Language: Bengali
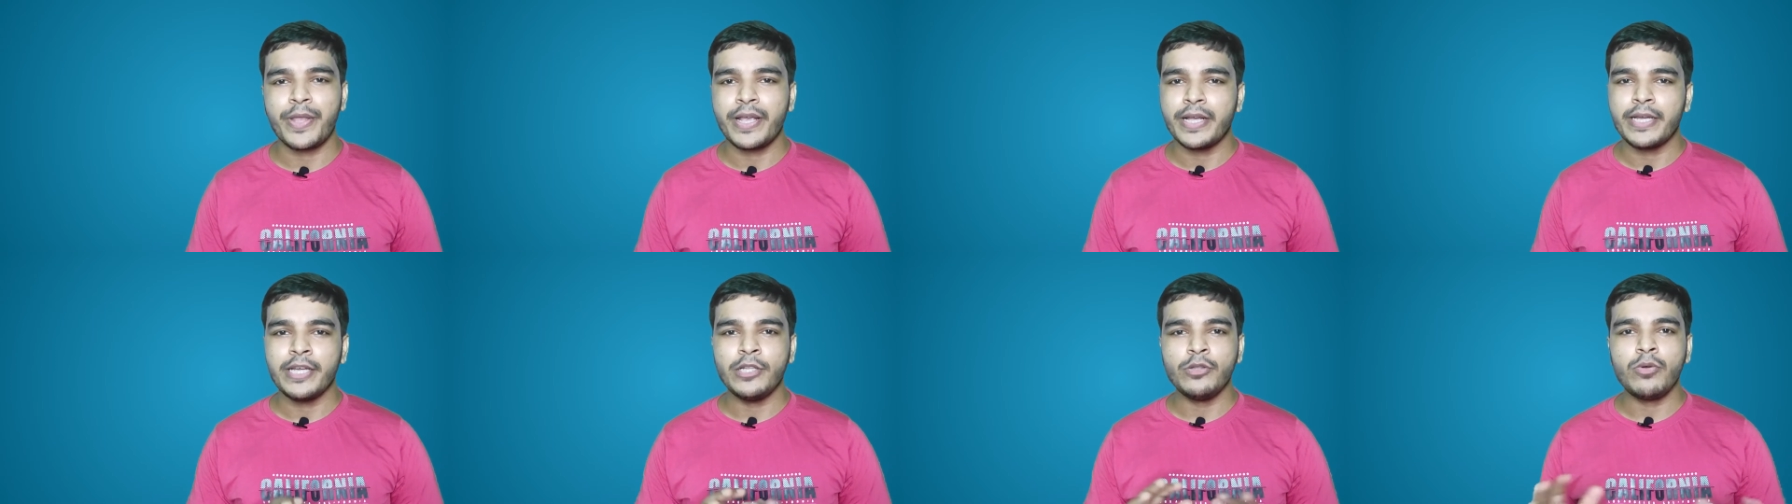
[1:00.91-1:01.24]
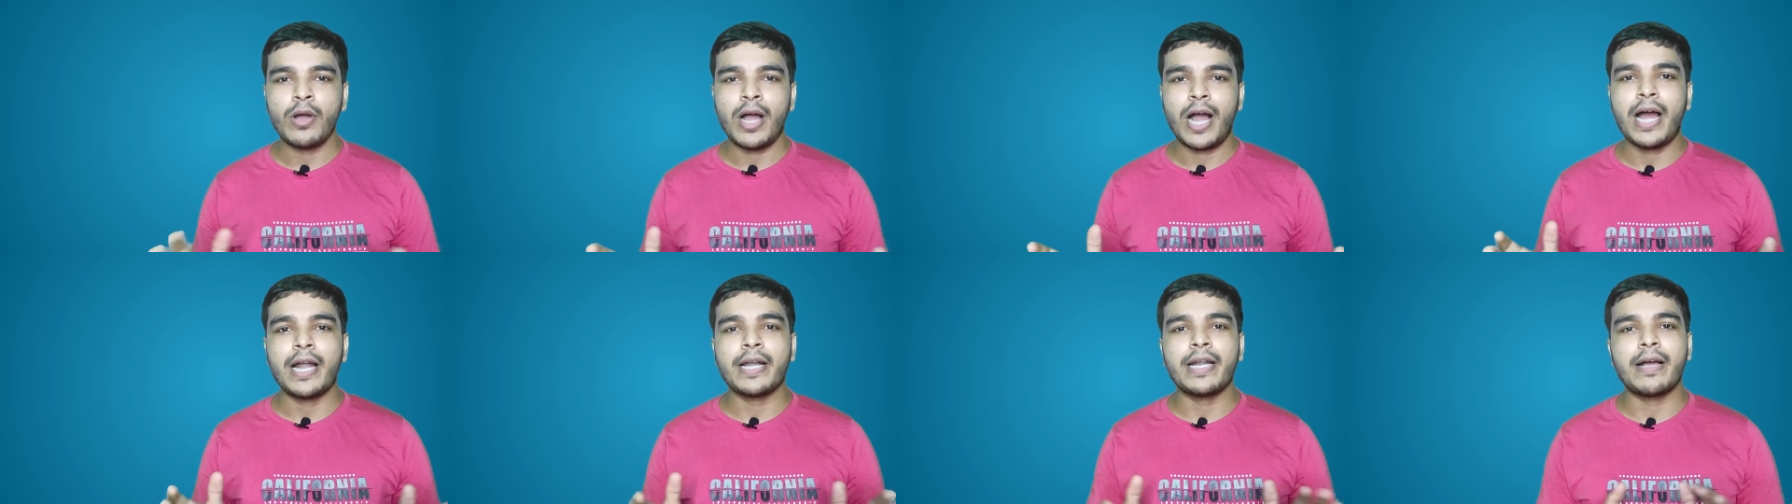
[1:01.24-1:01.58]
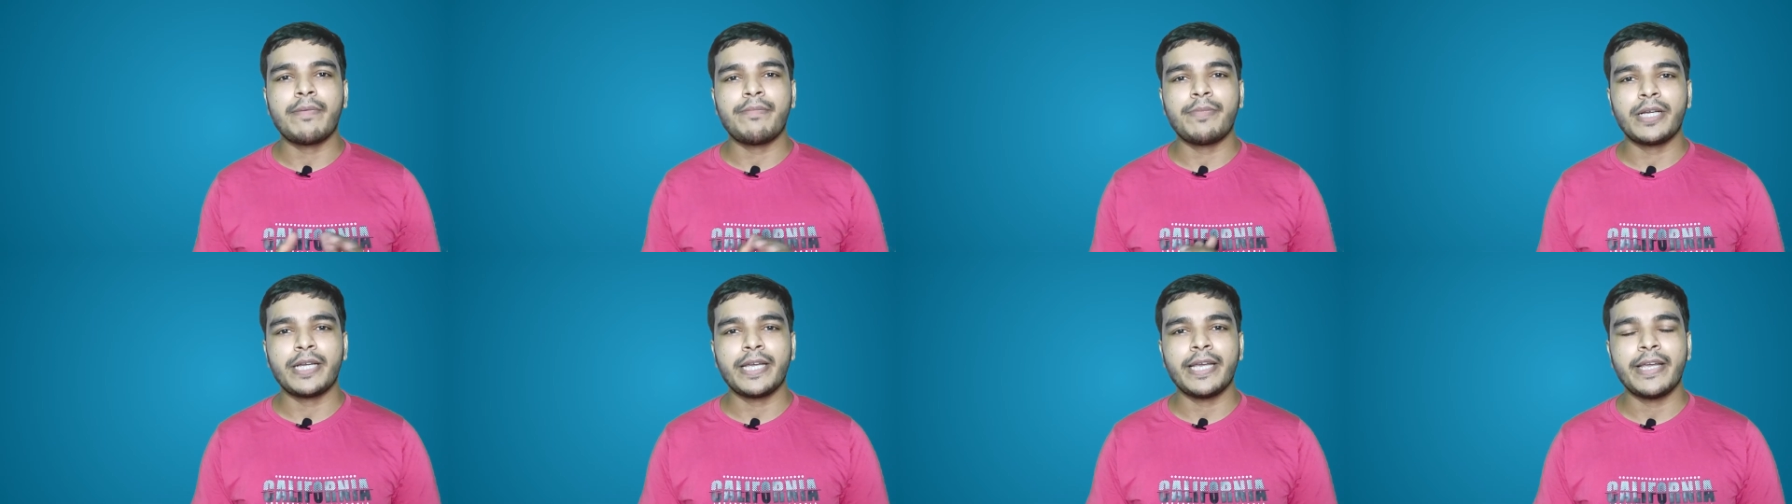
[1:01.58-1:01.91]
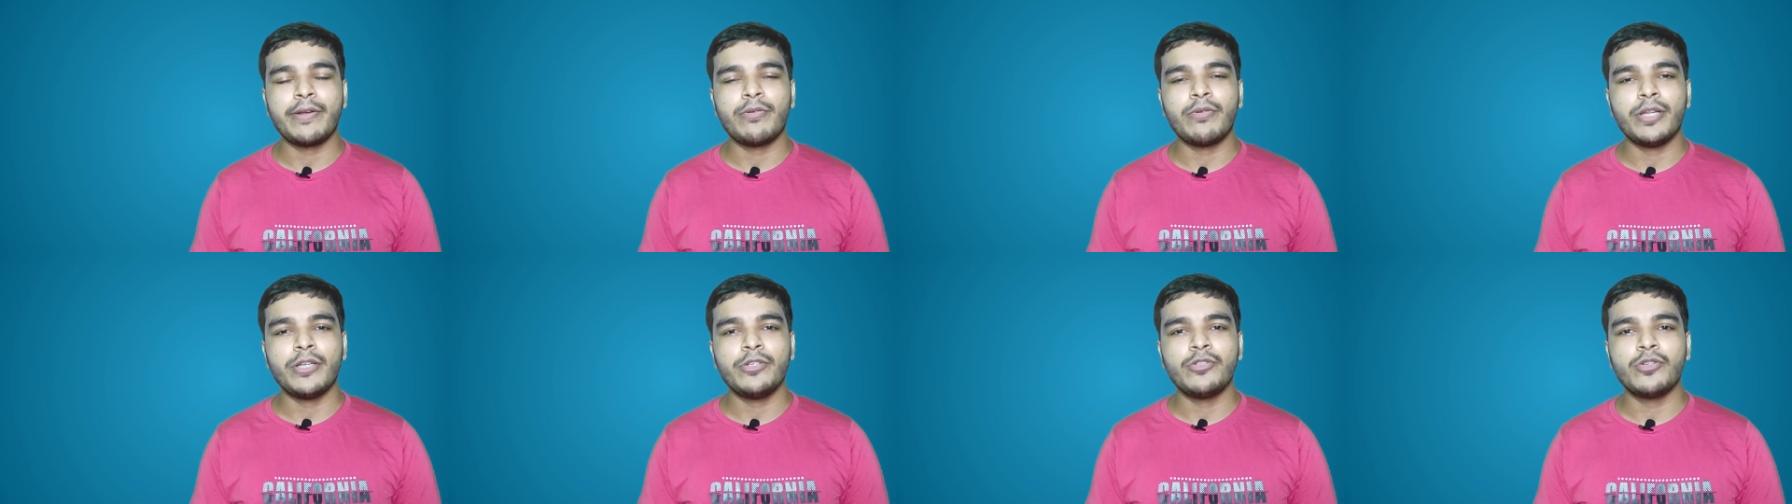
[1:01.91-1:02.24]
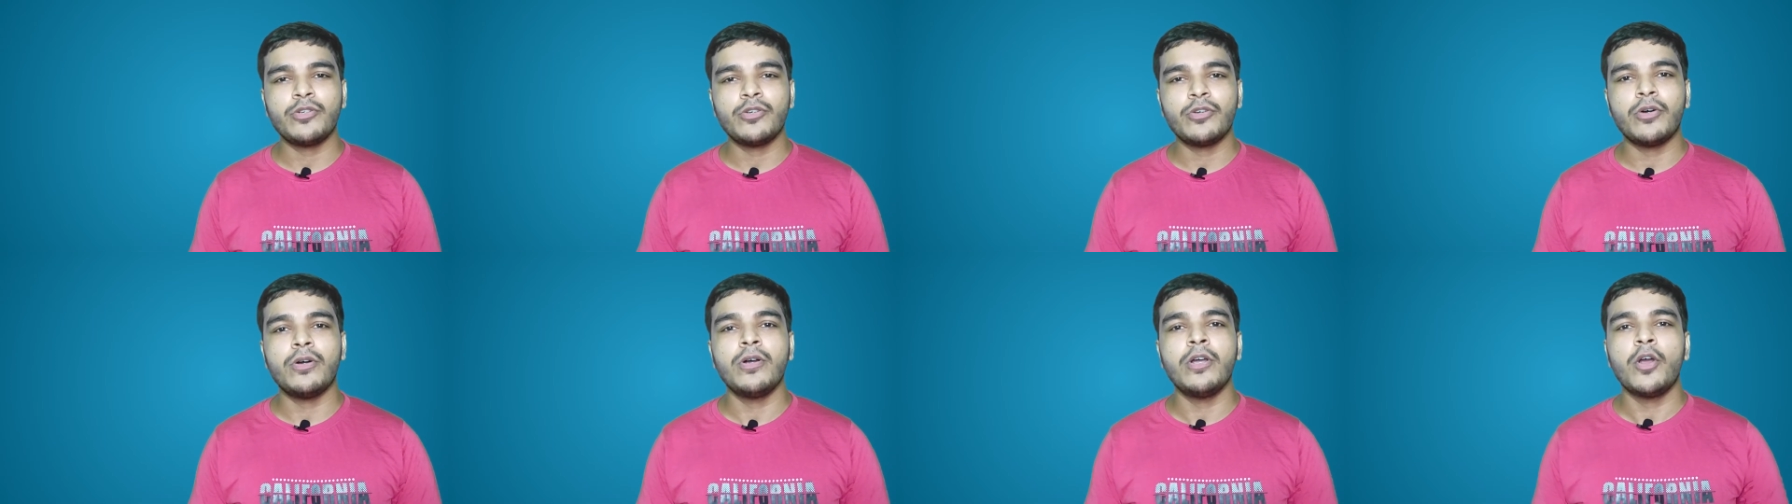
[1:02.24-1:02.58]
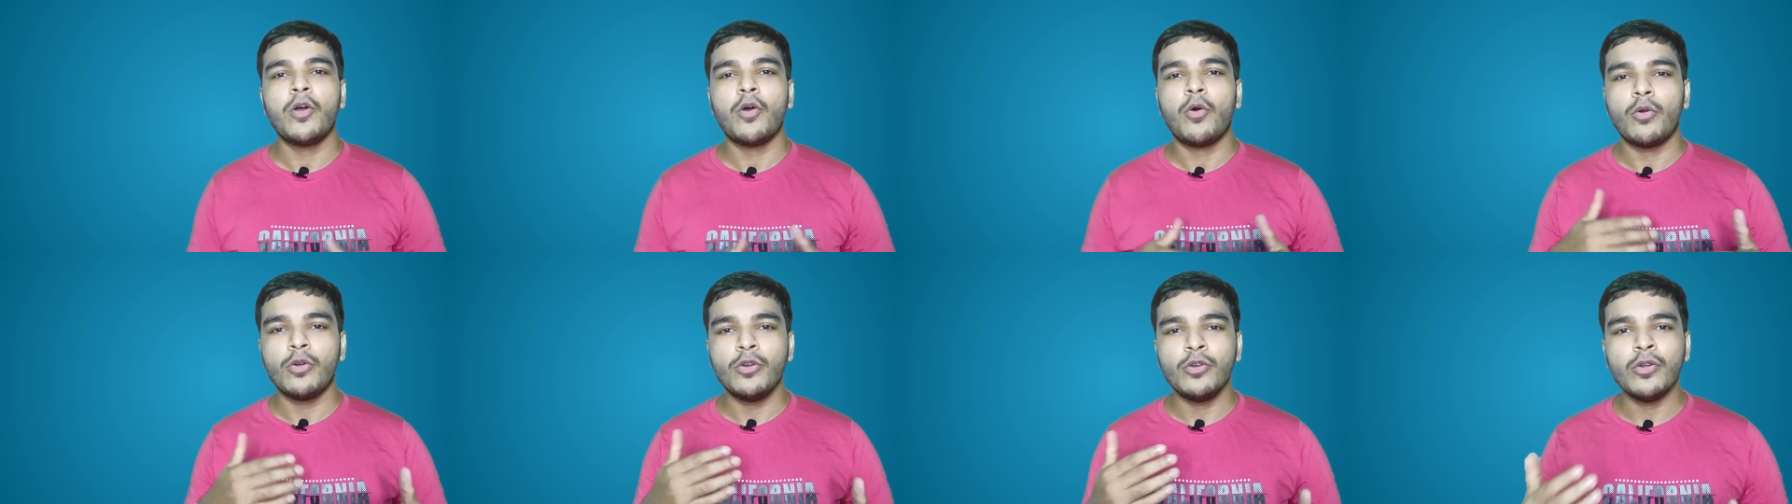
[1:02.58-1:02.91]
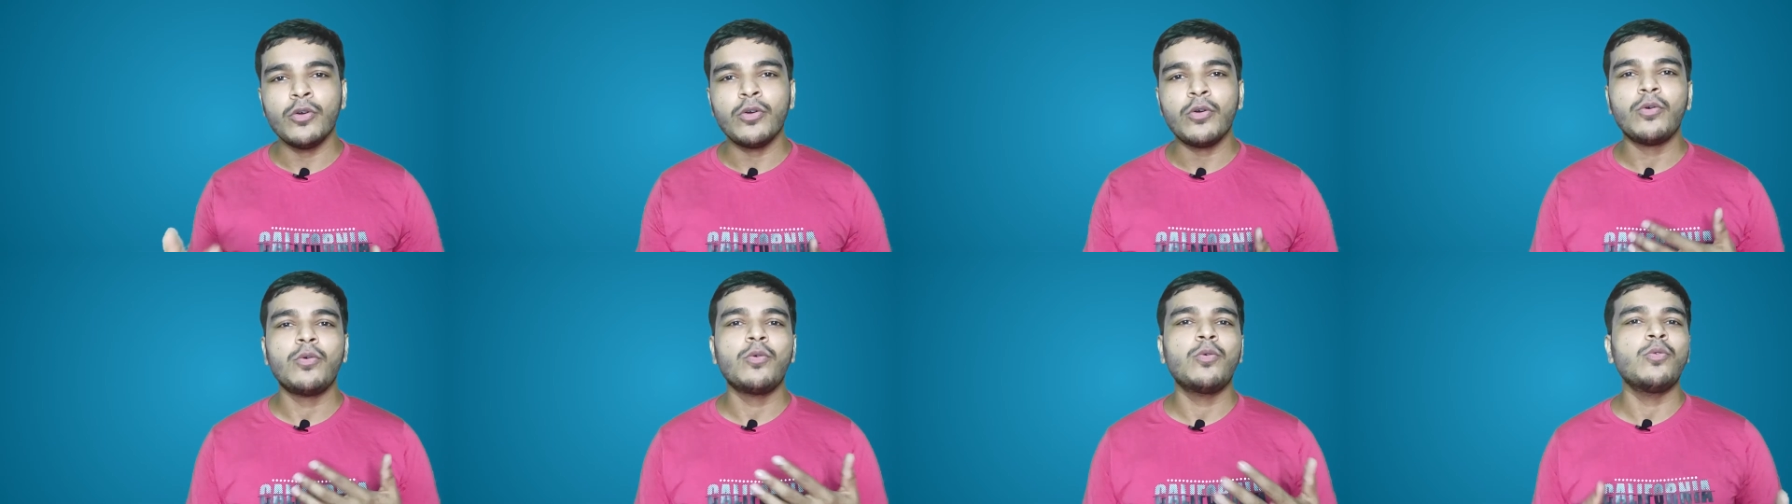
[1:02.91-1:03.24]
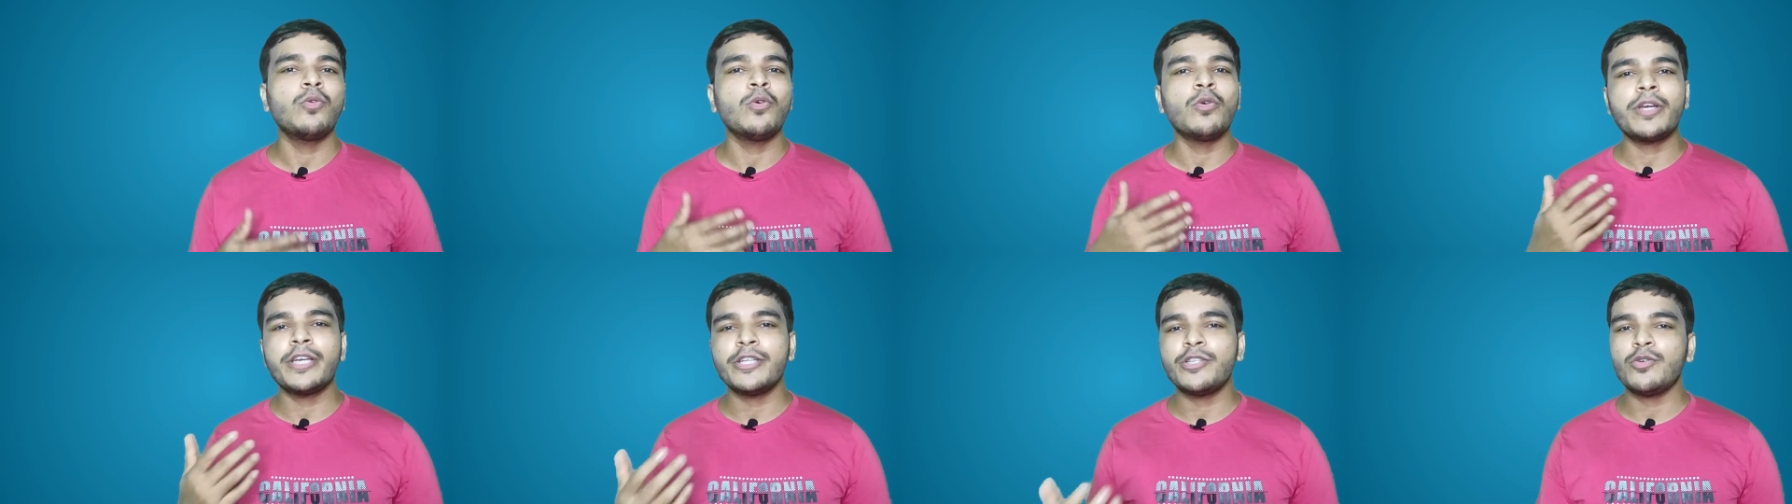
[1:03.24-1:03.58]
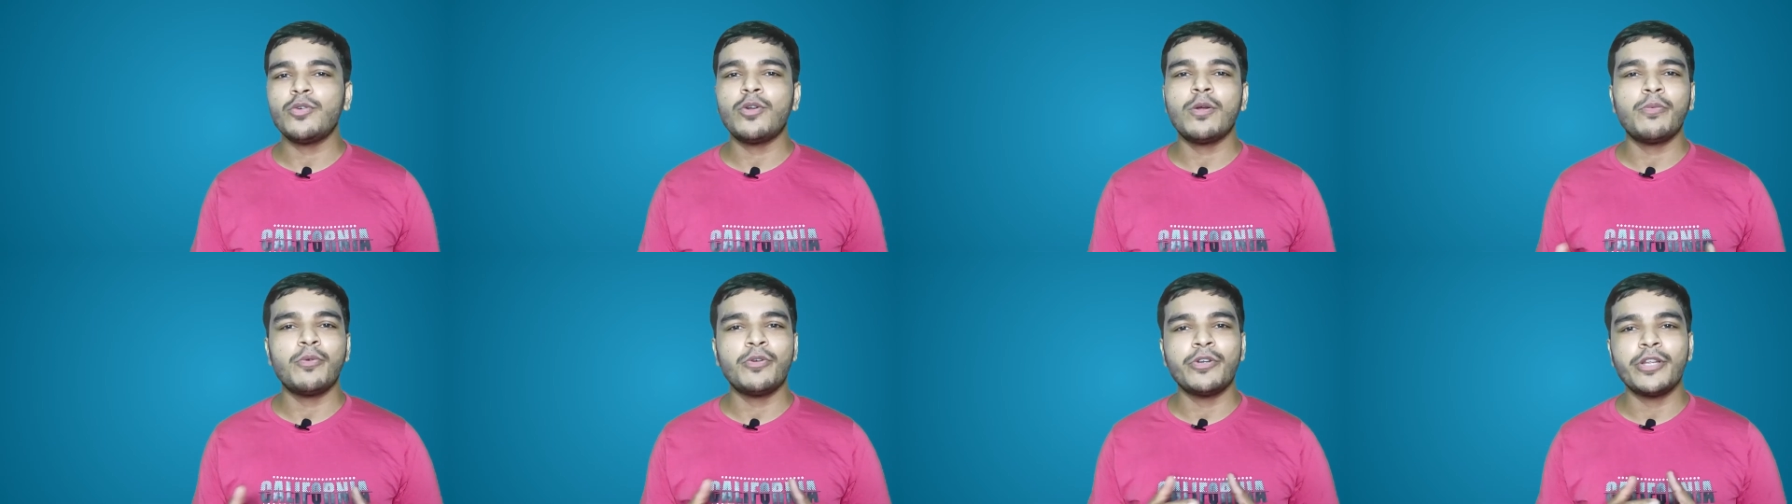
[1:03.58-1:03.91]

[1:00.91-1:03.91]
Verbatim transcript: কিন্তু আর আপনাকে এগুলির জন্য অন্য কোনো কিছুর ওপর